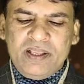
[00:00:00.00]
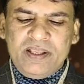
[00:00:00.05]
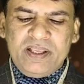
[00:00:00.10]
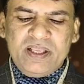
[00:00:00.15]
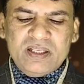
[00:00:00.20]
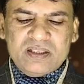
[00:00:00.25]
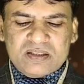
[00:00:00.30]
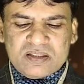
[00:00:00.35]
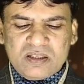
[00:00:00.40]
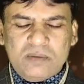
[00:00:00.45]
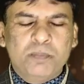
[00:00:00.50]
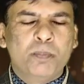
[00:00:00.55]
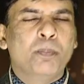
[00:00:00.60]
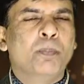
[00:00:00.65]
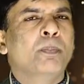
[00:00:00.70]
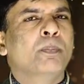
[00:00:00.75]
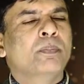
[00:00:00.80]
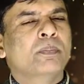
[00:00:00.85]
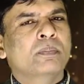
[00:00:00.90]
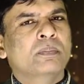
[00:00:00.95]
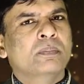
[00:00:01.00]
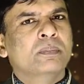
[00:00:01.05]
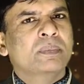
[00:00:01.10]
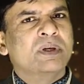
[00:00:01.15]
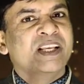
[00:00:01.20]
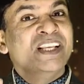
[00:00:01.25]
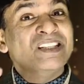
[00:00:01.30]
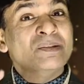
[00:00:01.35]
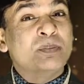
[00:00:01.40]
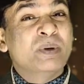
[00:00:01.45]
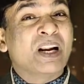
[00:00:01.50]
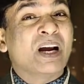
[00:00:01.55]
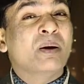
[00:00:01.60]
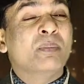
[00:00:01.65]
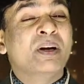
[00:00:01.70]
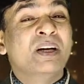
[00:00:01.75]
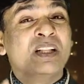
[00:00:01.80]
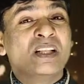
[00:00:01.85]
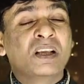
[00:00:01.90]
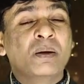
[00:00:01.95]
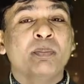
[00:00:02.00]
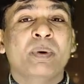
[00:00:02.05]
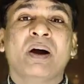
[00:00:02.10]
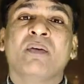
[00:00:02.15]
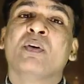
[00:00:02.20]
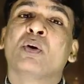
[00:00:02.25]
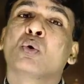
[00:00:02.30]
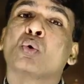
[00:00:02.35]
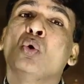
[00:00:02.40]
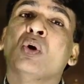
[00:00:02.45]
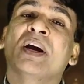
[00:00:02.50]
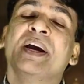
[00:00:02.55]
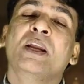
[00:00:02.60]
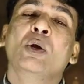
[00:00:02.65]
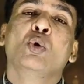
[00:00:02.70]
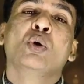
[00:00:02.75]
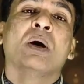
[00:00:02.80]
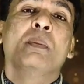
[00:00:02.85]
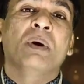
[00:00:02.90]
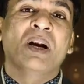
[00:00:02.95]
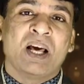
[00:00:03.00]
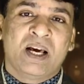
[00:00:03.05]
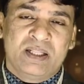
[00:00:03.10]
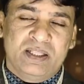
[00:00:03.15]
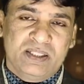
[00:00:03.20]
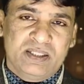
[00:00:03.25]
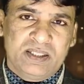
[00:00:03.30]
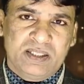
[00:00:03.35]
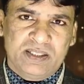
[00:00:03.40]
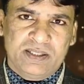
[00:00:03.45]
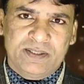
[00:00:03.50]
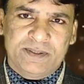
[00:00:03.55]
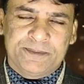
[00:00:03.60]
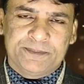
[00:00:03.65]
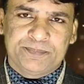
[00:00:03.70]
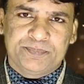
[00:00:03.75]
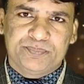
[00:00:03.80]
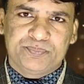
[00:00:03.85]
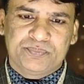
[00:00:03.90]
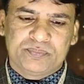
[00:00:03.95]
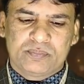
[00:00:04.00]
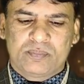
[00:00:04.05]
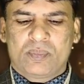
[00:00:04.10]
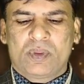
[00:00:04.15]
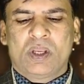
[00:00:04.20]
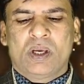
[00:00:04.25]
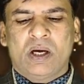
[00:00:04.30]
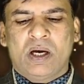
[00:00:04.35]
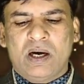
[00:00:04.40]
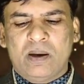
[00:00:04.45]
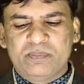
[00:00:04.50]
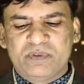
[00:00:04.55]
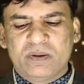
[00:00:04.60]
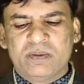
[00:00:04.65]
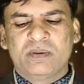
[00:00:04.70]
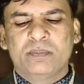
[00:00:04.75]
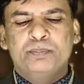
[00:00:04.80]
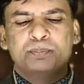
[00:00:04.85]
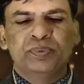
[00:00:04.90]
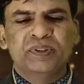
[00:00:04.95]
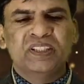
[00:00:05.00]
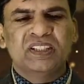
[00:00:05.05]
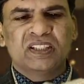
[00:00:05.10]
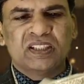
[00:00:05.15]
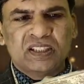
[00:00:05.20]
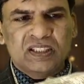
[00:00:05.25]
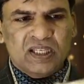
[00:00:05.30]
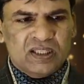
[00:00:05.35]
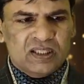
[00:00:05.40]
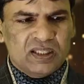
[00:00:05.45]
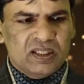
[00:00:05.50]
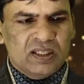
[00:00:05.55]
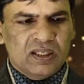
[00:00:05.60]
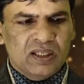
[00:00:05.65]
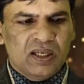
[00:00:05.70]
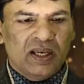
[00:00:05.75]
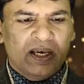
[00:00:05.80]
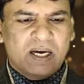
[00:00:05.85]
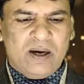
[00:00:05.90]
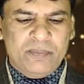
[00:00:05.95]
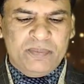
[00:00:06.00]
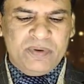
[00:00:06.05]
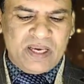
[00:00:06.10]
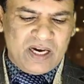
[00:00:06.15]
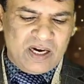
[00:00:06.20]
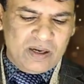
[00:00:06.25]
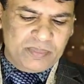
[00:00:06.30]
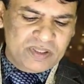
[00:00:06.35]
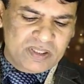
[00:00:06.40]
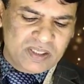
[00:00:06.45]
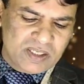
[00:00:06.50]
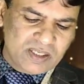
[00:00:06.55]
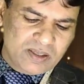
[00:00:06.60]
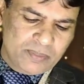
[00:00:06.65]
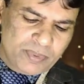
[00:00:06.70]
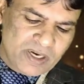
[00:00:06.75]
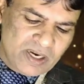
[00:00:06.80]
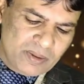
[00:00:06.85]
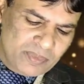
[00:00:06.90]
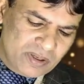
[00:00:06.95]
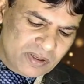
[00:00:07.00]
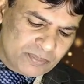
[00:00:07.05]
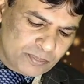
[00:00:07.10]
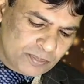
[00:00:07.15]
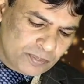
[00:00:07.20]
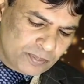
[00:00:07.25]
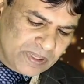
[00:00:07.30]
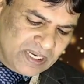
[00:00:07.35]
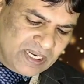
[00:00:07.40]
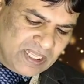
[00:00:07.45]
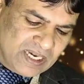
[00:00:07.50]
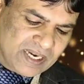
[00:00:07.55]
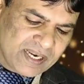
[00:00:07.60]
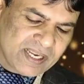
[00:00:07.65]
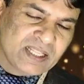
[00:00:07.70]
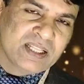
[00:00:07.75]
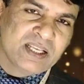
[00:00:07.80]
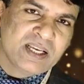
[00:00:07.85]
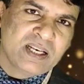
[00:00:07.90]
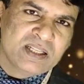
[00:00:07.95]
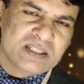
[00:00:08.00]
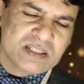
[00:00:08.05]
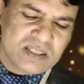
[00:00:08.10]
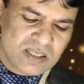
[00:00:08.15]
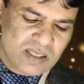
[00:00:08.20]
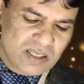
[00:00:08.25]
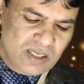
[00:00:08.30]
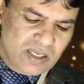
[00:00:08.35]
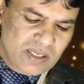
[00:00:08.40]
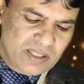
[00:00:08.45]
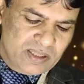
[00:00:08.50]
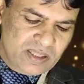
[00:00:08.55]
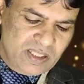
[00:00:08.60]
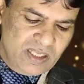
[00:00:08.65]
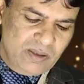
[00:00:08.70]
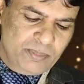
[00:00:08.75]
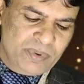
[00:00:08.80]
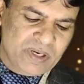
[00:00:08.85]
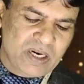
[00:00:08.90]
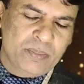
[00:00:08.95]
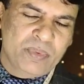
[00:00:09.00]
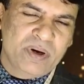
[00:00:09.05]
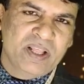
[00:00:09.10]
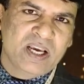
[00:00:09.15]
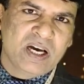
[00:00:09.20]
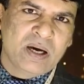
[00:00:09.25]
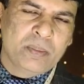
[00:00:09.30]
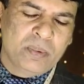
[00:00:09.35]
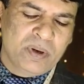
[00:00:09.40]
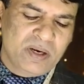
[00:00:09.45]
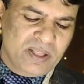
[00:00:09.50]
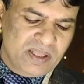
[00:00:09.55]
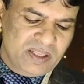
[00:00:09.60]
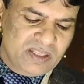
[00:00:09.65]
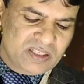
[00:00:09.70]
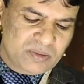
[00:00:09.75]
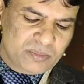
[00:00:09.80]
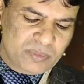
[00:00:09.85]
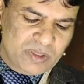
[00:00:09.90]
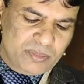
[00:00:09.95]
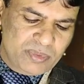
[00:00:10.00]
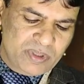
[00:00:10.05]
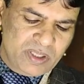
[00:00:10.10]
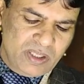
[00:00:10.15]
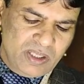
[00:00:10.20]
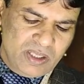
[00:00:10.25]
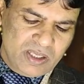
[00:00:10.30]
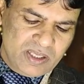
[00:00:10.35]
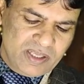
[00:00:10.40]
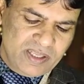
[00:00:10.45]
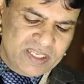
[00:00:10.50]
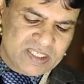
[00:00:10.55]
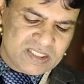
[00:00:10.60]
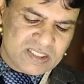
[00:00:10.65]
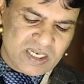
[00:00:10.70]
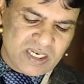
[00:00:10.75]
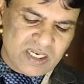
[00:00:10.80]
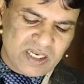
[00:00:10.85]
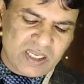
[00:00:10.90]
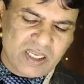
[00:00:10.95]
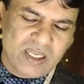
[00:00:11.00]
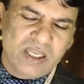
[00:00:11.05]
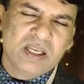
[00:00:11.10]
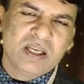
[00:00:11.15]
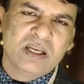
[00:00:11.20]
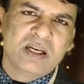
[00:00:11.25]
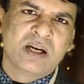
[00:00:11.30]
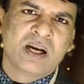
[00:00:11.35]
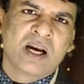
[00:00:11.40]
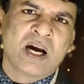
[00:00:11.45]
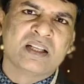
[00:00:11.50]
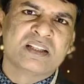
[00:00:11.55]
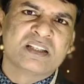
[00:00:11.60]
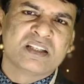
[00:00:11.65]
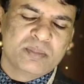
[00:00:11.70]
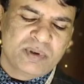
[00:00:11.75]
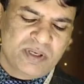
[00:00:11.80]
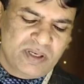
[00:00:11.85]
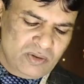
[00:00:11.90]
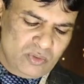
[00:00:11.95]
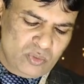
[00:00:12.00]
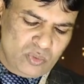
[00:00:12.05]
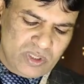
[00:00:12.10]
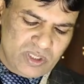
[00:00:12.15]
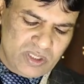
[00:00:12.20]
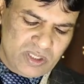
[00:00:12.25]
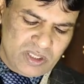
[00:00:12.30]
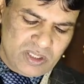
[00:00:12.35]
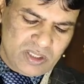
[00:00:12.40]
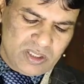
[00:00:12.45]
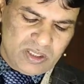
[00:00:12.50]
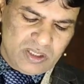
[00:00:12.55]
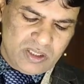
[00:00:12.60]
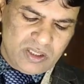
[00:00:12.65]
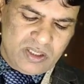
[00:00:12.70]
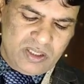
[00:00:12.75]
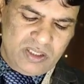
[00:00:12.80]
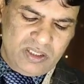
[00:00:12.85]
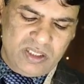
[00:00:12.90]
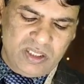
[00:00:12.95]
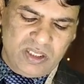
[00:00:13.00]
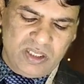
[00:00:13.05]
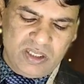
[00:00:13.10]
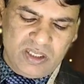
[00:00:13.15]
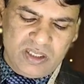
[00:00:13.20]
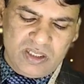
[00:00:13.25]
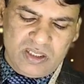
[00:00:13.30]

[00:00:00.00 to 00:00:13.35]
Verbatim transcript: ये सब इस पिरामिड की पावर को कई गुना बढ़ा देते हैं अब जब हम पीछे जाते हैं अब यहाँ भी देखिए पिरामिड पहले आगे देख लीजिए तीन पिरामिड यहाँ बने इनमें भी इस तरह के खाँचे बने हुए हैं ये